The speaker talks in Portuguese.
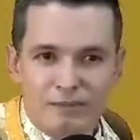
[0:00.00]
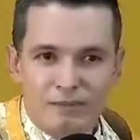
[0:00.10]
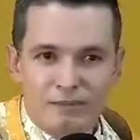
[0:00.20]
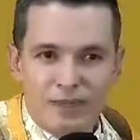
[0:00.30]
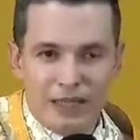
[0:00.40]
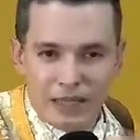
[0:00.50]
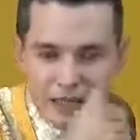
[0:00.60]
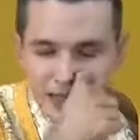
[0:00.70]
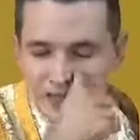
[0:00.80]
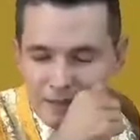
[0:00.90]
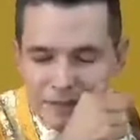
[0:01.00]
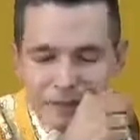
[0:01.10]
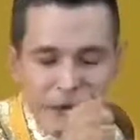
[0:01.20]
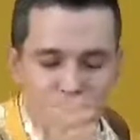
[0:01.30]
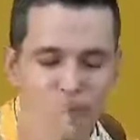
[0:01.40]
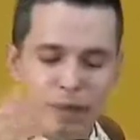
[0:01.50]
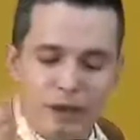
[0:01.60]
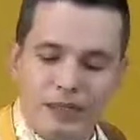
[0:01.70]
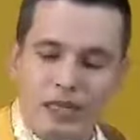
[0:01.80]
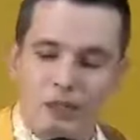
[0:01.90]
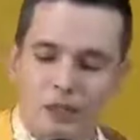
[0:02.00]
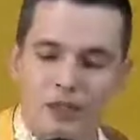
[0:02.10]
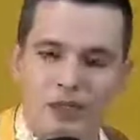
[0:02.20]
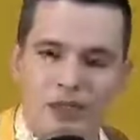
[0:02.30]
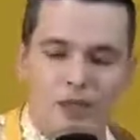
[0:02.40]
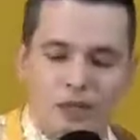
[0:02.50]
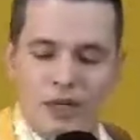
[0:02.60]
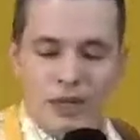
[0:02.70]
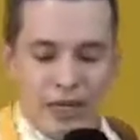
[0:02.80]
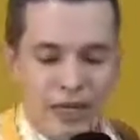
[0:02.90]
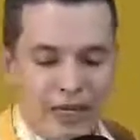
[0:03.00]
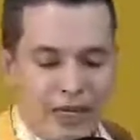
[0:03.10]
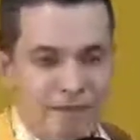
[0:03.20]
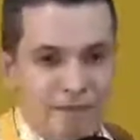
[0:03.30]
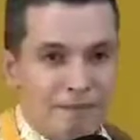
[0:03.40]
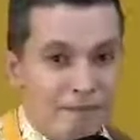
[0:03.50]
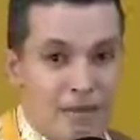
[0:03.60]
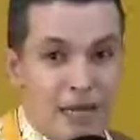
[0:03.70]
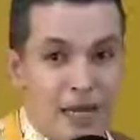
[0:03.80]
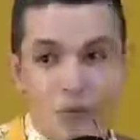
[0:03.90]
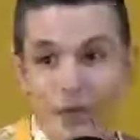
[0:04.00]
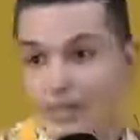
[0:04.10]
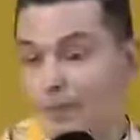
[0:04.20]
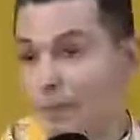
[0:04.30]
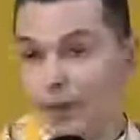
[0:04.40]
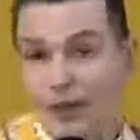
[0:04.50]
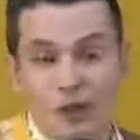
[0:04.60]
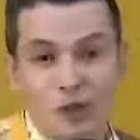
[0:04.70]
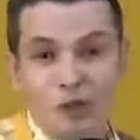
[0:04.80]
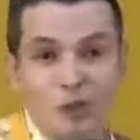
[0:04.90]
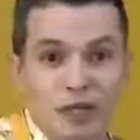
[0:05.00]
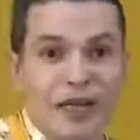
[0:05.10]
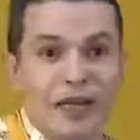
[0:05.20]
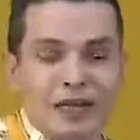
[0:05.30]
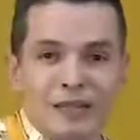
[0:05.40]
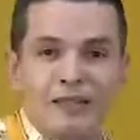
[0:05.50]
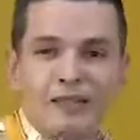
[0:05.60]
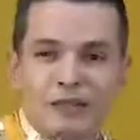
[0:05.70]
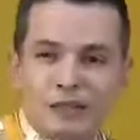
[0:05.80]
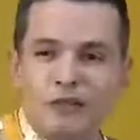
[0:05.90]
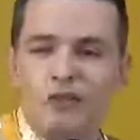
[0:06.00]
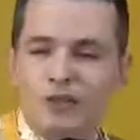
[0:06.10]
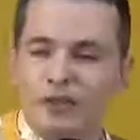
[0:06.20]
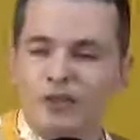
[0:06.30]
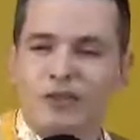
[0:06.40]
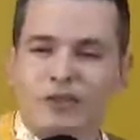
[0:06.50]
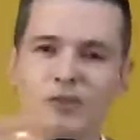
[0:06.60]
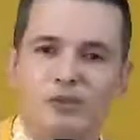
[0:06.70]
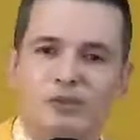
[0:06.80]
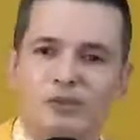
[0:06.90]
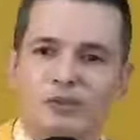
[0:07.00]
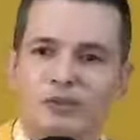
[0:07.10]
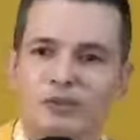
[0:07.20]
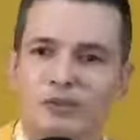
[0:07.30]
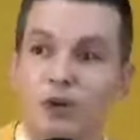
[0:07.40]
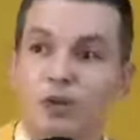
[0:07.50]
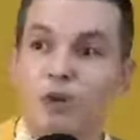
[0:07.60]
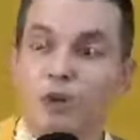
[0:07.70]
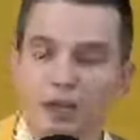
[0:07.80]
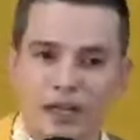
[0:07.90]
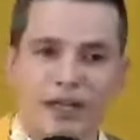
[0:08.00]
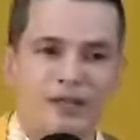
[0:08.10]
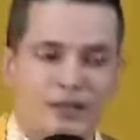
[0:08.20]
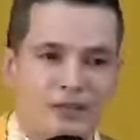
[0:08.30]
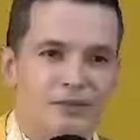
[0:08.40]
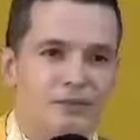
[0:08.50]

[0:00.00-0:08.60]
e que, de alguma maneira, meus santos, é é um exemplo para nós porque ele influenciou toda uma geração